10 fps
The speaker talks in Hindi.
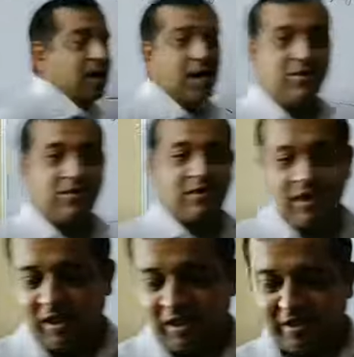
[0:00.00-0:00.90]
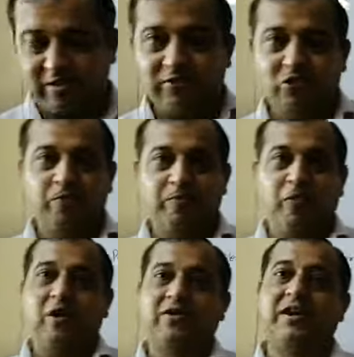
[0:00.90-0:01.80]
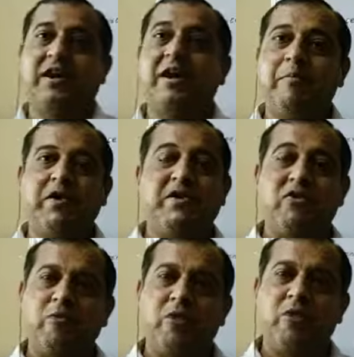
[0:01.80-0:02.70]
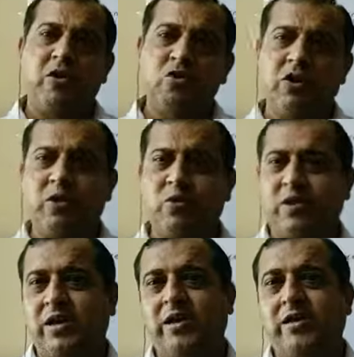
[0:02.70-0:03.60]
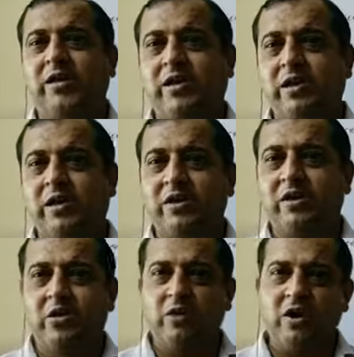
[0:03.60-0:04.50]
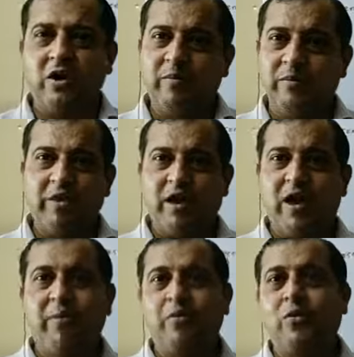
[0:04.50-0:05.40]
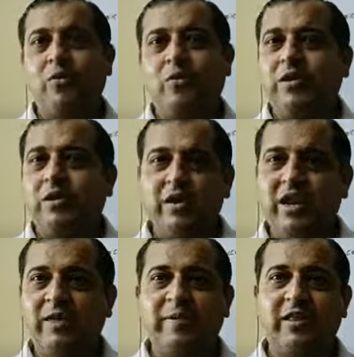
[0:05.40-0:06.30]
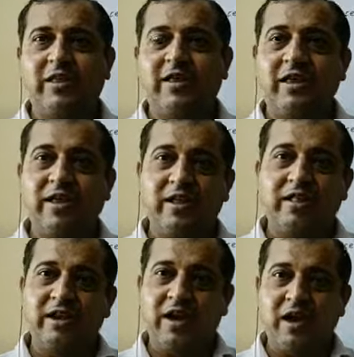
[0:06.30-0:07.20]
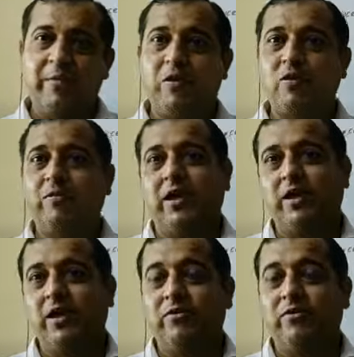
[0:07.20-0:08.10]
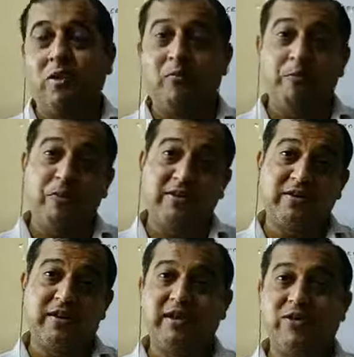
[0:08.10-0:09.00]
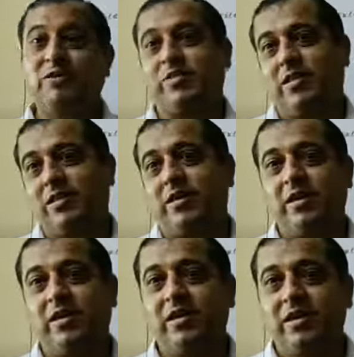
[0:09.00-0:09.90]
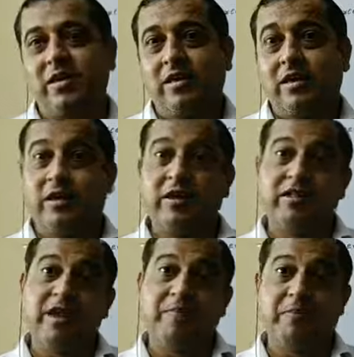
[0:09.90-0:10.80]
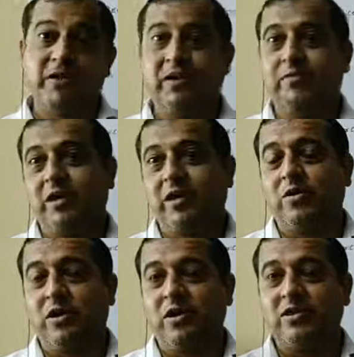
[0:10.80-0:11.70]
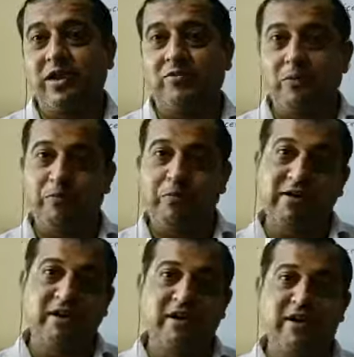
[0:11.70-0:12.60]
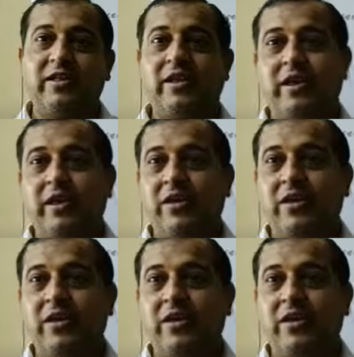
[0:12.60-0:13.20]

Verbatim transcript: आजकल जो प्रोडक्ट सेलिंग कंपनीज है ना वो बहुत होशियार हो गए हैं ठीक है वो तो कभी भी आपको ये नहीं बताते हैं कि कितना अमाउंट बड़ा है वो आपको परसेंटेज वाइज बताते हैं कि इतना परसेंट बड़ा और इंसान वो परसेंटेज देख के